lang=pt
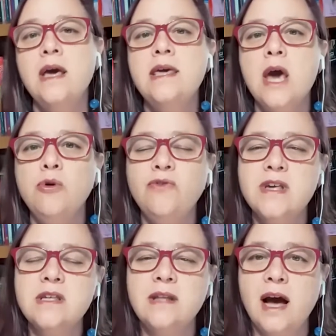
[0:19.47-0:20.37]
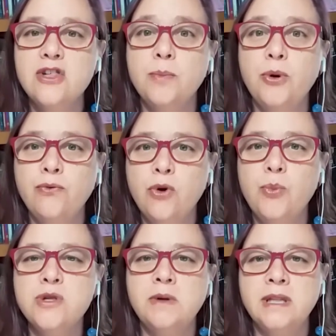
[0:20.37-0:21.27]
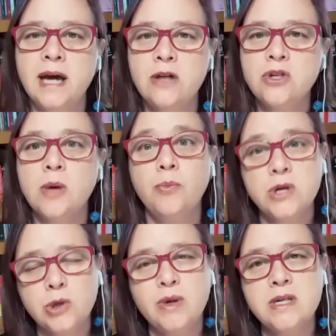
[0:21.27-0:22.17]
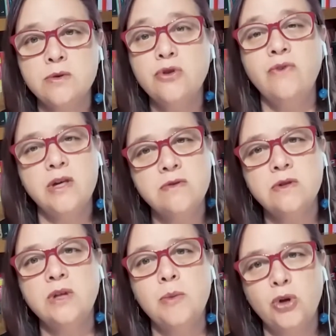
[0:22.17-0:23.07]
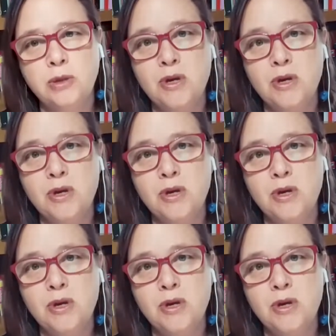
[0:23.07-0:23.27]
e a universidade aprovou a possibilidade que a pós-graduação tivesse o ensino remoto